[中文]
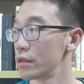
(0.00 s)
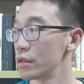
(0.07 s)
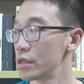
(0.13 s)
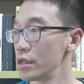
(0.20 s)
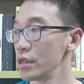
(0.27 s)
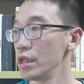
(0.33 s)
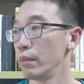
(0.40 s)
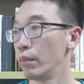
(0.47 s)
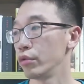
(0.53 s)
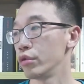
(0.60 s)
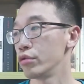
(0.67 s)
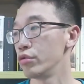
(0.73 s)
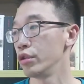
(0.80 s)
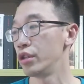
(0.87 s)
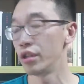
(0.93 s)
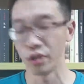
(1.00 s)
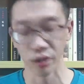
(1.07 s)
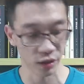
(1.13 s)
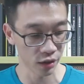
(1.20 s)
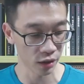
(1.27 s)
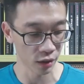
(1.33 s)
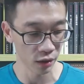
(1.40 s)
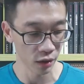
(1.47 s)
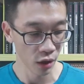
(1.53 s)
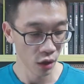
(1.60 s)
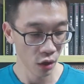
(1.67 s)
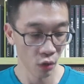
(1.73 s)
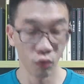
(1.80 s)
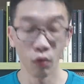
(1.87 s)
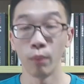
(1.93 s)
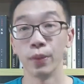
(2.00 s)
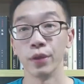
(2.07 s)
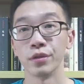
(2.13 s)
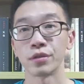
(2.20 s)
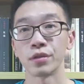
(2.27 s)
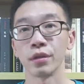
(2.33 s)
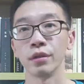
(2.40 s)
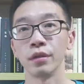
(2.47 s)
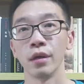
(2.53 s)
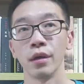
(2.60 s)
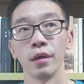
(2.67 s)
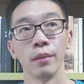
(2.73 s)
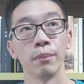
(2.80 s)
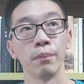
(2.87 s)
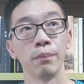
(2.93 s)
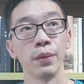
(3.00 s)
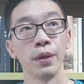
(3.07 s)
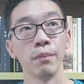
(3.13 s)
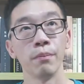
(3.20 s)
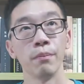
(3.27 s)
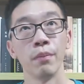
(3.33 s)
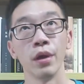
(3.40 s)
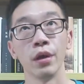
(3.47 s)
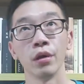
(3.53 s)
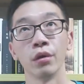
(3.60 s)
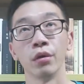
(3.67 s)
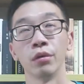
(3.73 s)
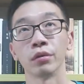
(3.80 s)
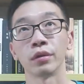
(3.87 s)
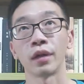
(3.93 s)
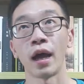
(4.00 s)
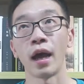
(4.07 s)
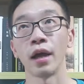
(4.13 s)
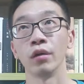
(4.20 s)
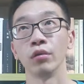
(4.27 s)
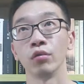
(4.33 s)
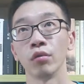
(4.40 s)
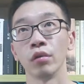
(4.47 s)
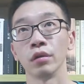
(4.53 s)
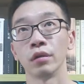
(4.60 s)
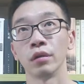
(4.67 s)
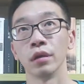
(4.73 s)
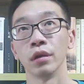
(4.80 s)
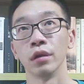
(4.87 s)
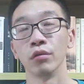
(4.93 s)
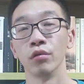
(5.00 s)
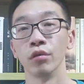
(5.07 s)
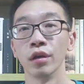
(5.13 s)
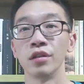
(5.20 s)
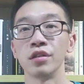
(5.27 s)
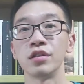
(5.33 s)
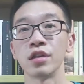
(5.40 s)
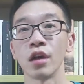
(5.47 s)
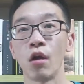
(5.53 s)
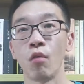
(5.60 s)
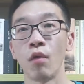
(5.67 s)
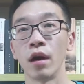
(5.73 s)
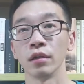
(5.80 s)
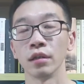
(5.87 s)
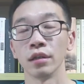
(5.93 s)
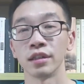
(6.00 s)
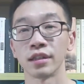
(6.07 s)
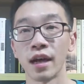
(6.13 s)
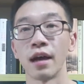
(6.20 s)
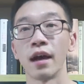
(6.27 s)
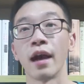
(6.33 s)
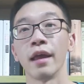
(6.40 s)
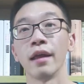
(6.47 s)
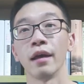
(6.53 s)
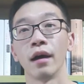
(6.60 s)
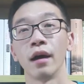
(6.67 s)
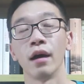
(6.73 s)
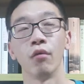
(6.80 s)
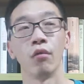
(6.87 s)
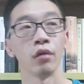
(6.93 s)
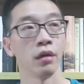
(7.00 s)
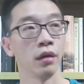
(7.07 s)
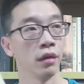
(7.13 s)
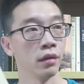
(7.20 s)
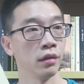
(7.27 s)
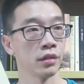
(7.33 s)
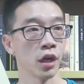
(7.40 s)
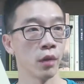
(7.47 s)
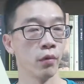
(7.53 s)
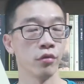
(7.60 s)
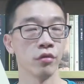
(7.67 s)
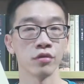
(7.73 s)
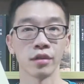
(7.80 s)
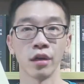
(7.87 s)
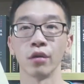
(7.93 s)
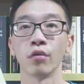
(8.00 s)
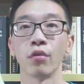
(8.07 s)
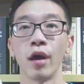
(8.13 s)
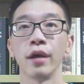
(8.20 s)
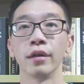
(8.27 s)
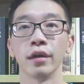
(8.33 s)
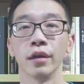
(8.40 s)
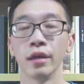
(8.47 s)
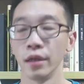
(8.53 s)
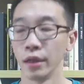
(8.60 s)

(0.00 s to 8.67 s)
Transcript: 进一步的去提升我本身。并没有太多的与人交往的障碍啊，我跟人交朋友是很快的，